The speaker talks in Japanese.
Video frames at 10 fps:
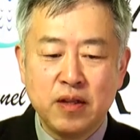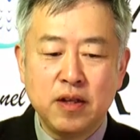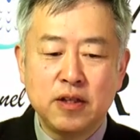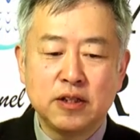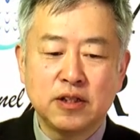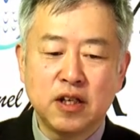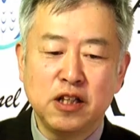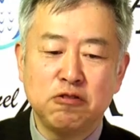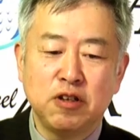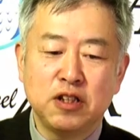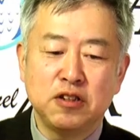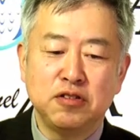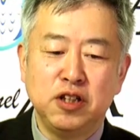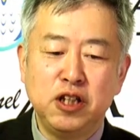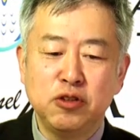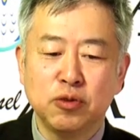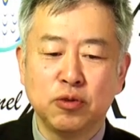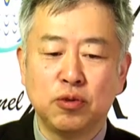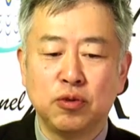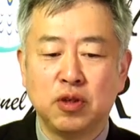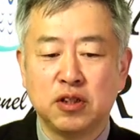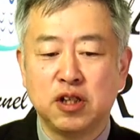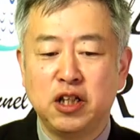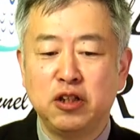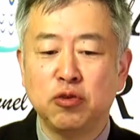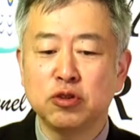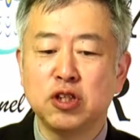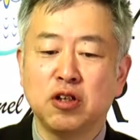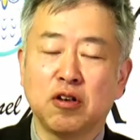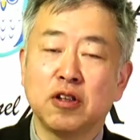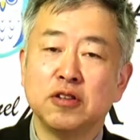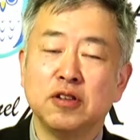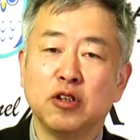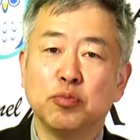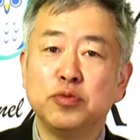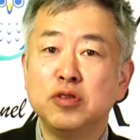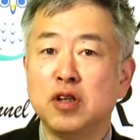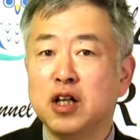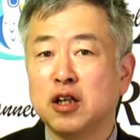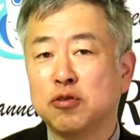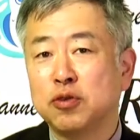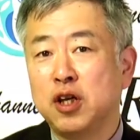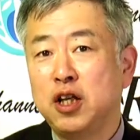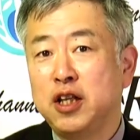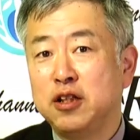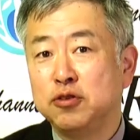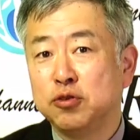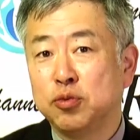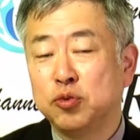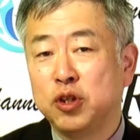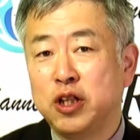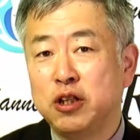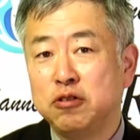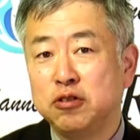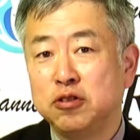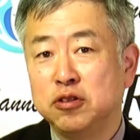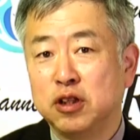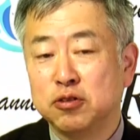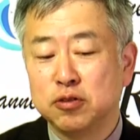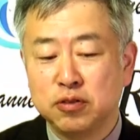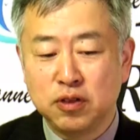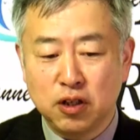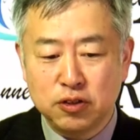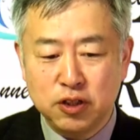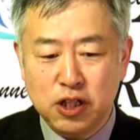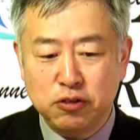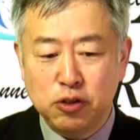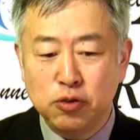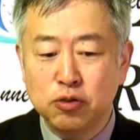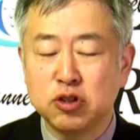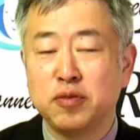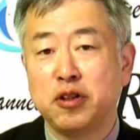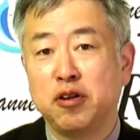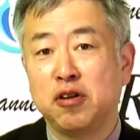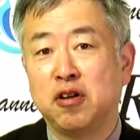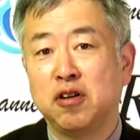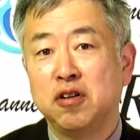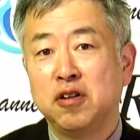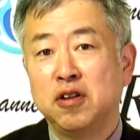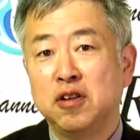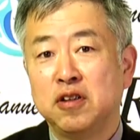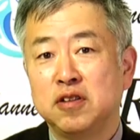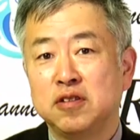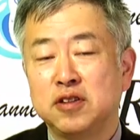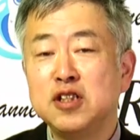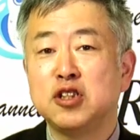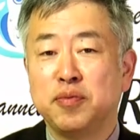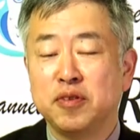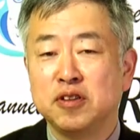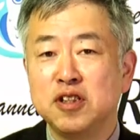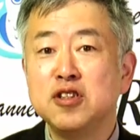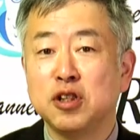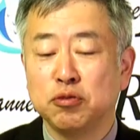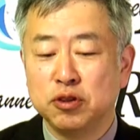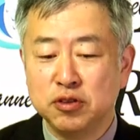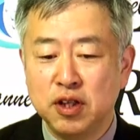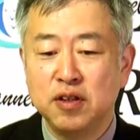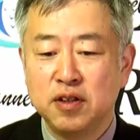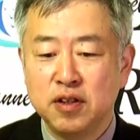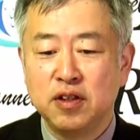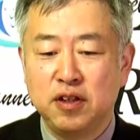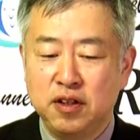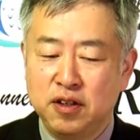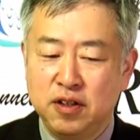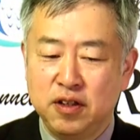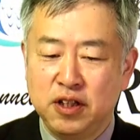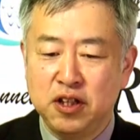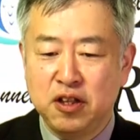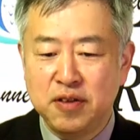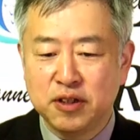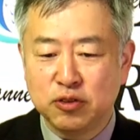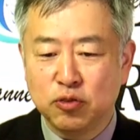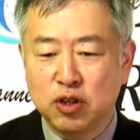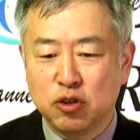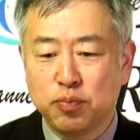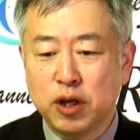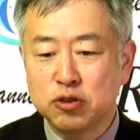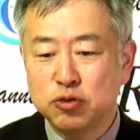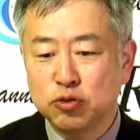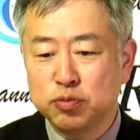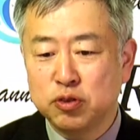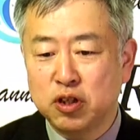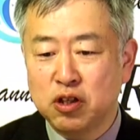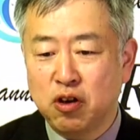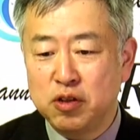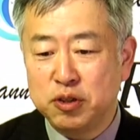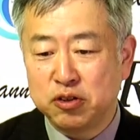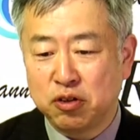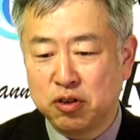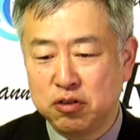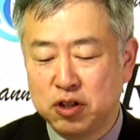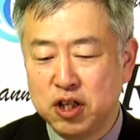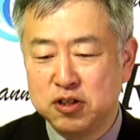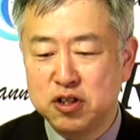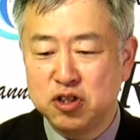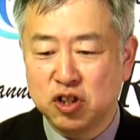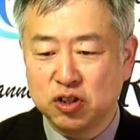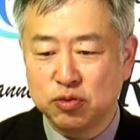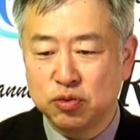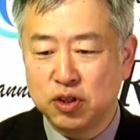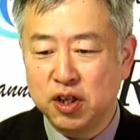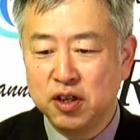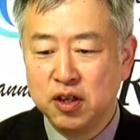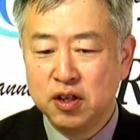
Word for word: で、さらに加えてですね、インドの方は最近ロシアからですね、あの、分解可能でヘリで輸送もできる、あの、なんか水陸両用車みたいな戦車、戦車をですね、えー、入れています。これあの、パラシュート部隊に配備されてる軽戦車だそうで、